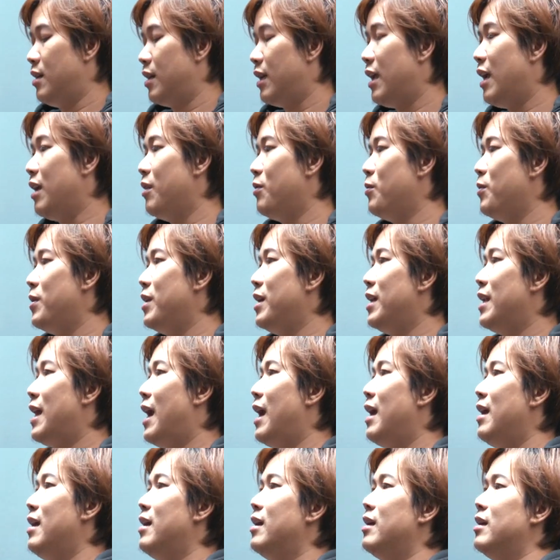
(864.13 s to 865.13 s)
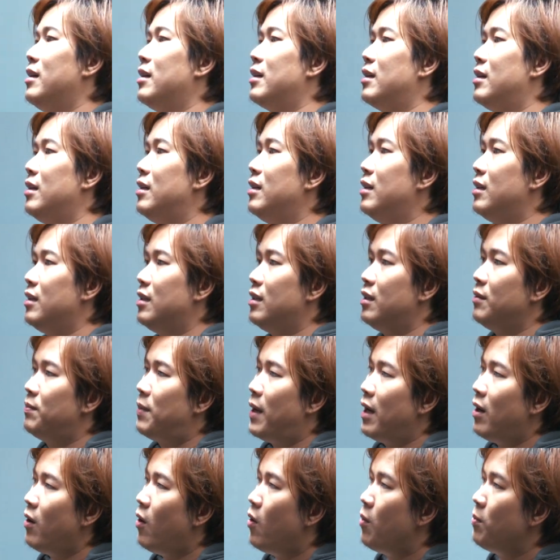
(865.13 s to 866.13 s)
สังเกตดูดีนะคือ
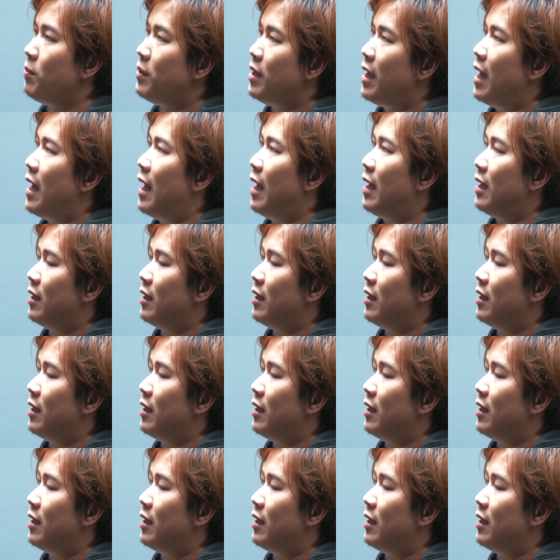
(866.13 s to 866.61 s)
พัดลมเนี่ย